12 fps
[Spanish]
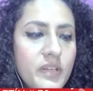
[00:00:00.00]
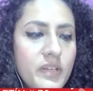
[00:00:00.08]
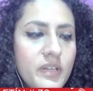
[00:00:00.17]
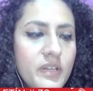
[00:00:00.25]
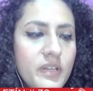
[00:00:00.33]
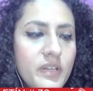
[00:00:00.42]

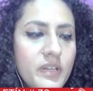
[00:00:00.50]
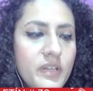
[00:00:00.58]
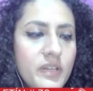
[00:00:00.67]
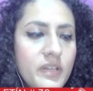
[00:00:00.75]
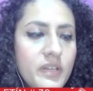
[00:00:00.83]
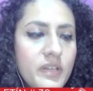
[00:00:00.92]
Mucho gusto
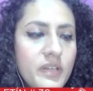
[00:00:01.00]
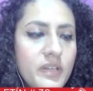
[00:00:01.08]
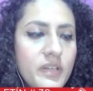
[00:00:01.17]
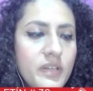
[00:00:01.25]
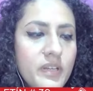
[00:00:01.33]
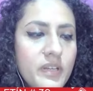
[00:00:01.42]
tenerlo por
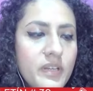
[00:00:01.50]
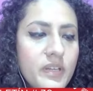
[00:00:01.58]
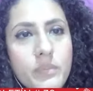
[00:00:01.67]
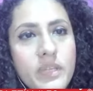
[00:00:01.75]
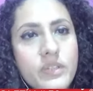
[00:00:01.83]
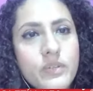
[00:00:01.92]
acá,
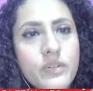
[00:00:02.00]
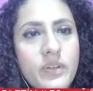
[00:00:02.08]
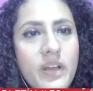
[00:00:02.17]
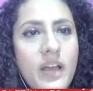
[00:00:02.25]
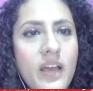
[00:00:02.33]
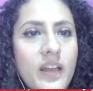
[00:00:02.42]
compañero Víctor
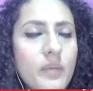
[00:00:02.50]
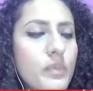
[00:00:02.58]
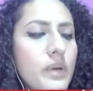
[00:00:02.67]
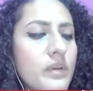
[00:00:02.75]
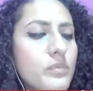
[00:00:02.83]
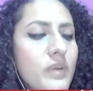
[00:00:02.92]

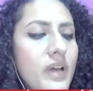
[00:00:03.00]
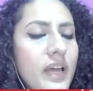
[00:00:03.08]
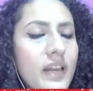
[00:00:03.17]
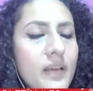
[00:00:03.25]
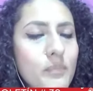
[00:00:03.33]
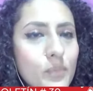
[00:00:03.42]

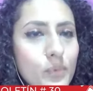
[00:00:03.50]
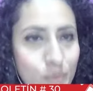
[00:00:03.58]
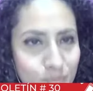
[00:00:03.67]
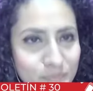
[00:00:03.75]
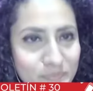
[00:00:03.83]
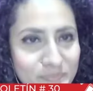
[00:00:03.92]

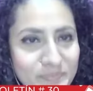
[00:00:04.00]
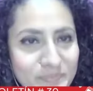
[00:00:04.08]
Aramburu.